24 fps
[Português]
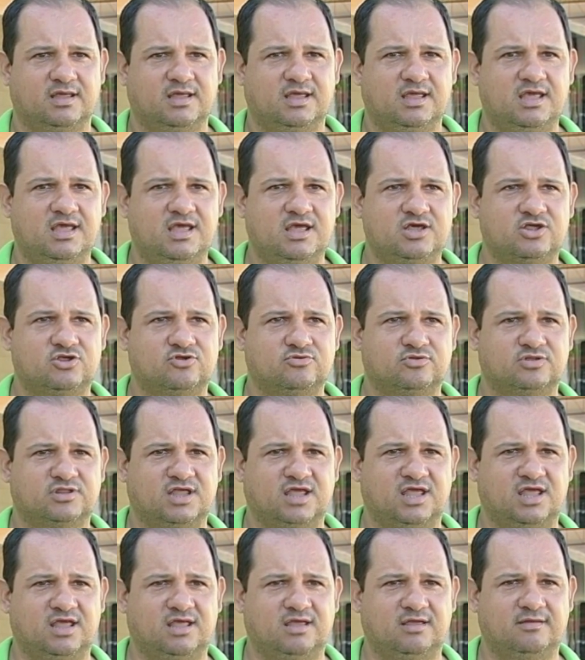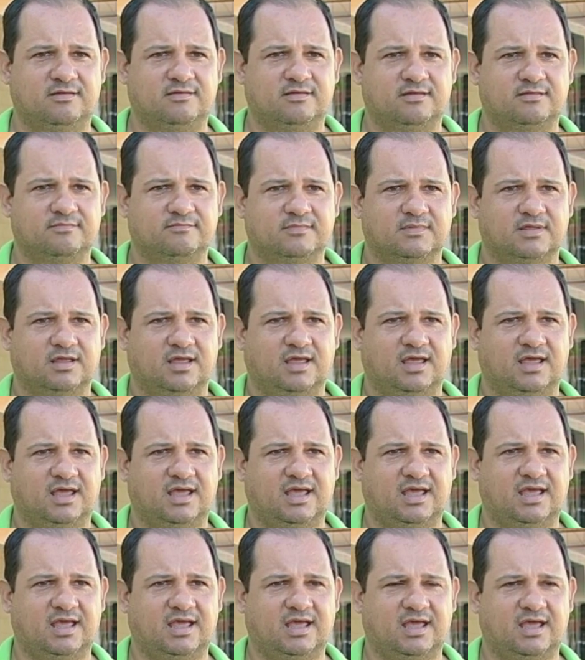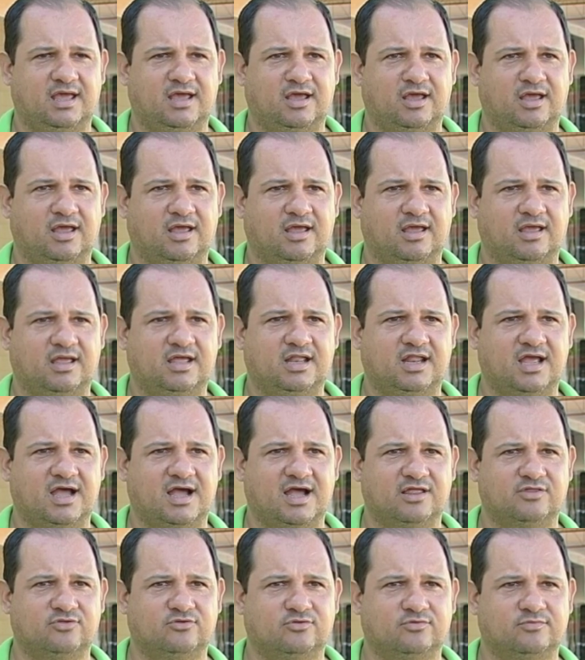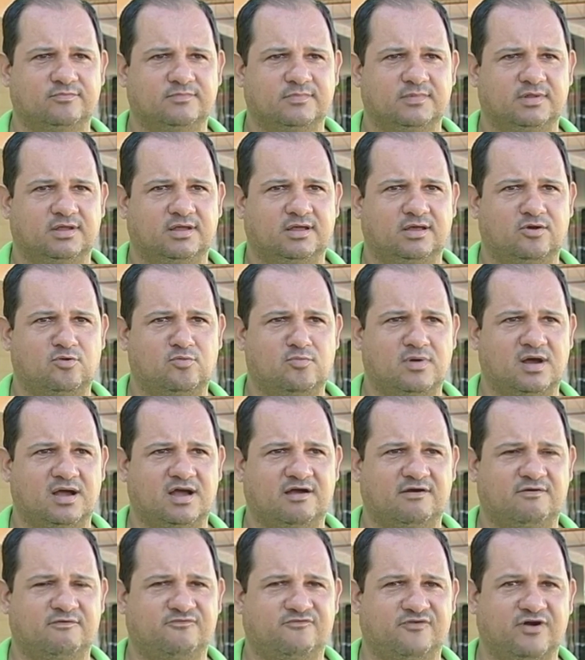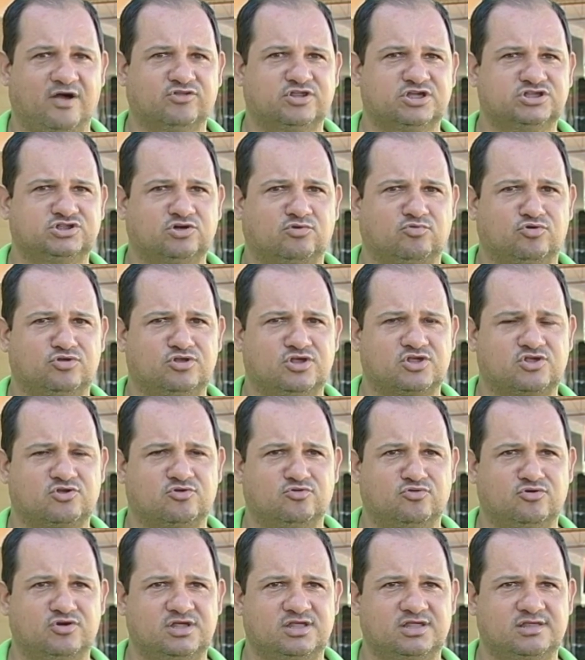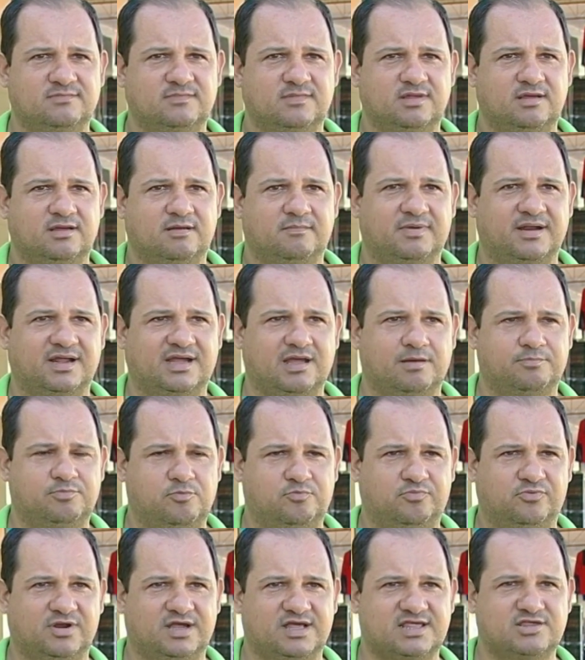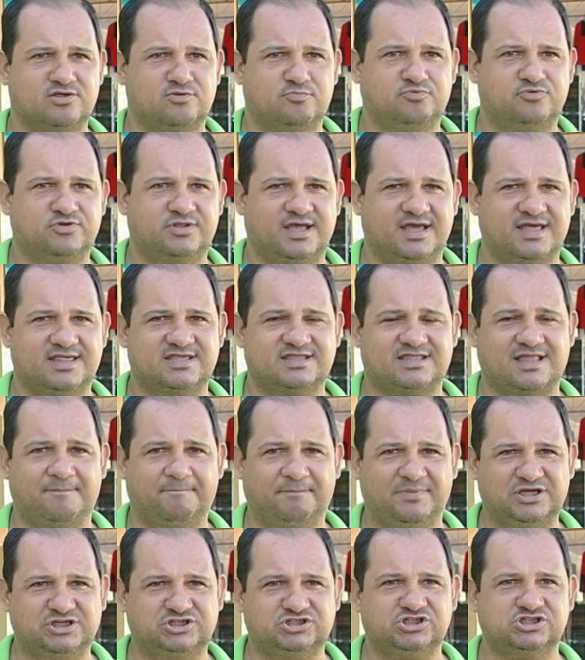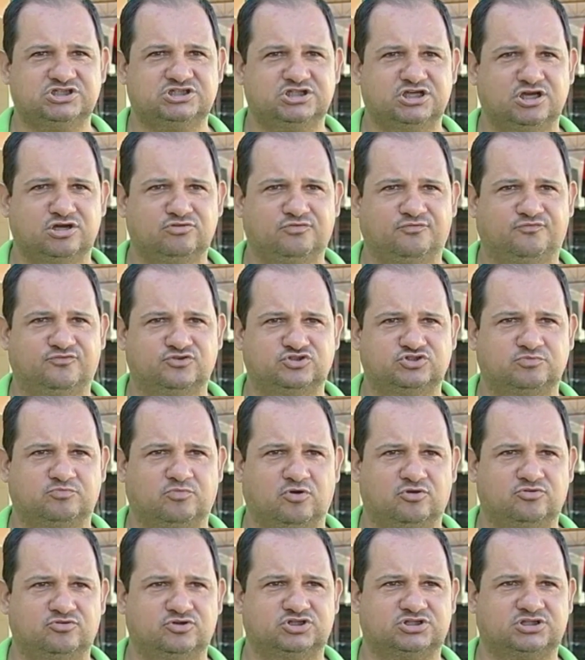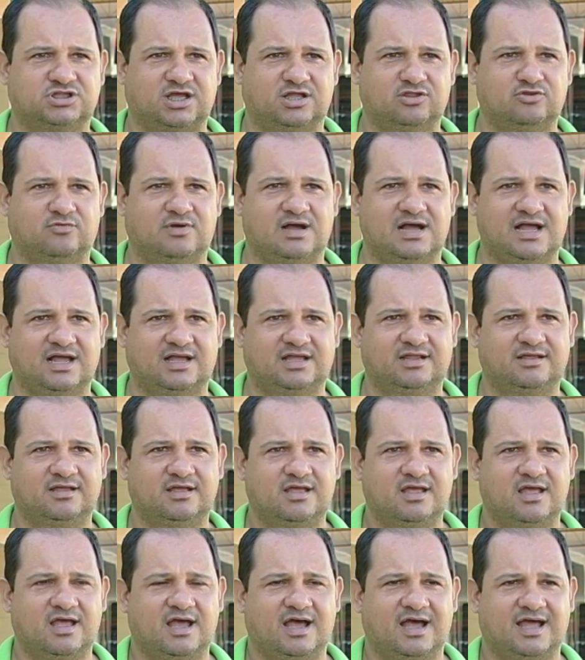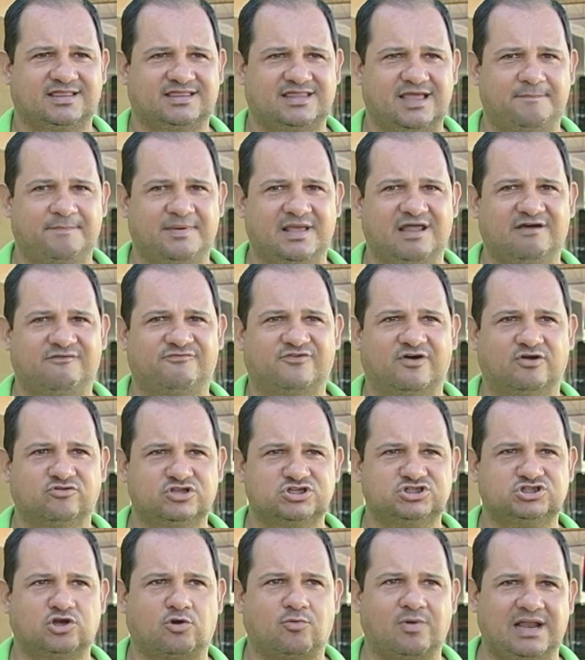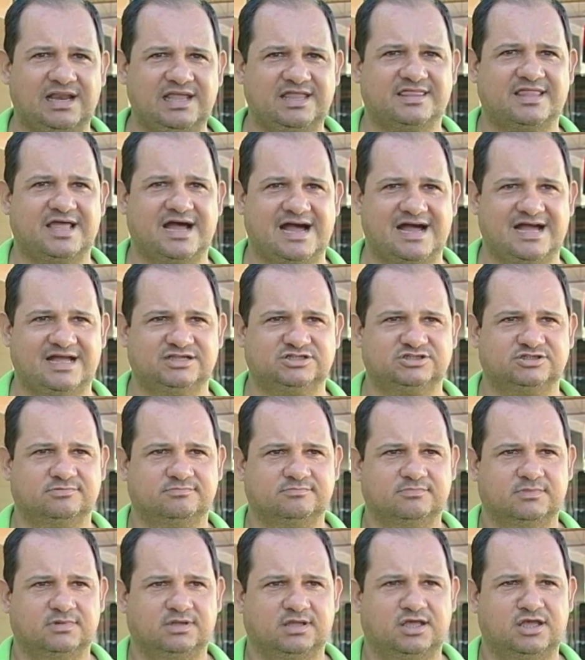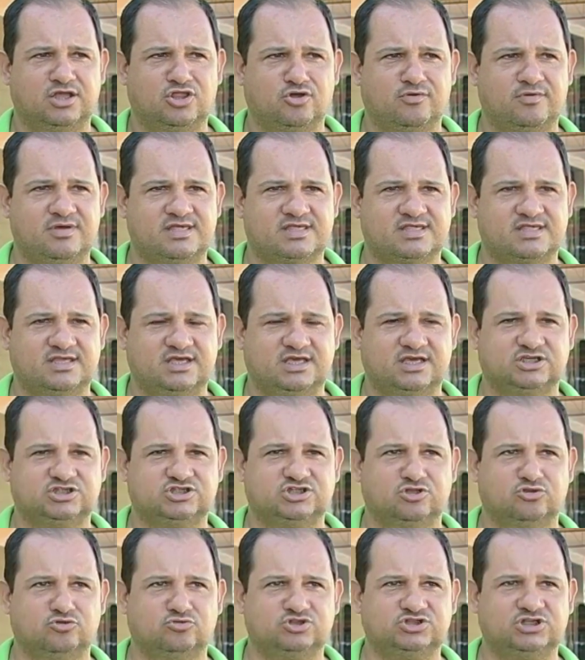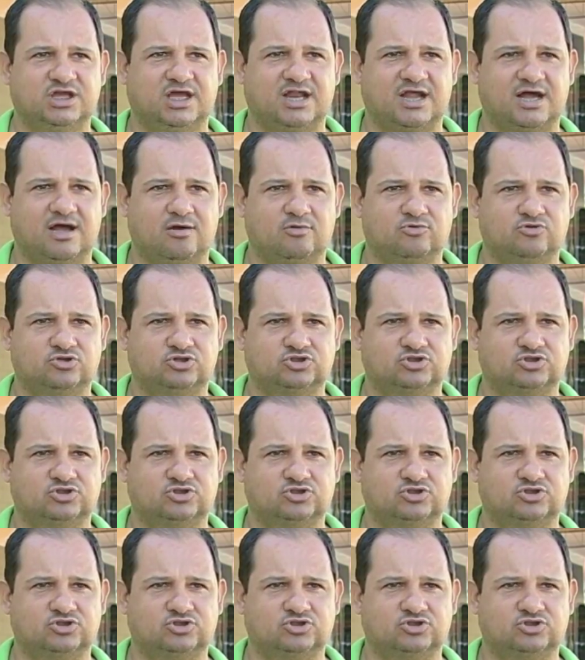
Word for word: E isso tem é, criado uma falta de condições para que a população pudesse estar prestigiando o futebol do estado do Acre, até pela falta de qualidade que não existe no geral dos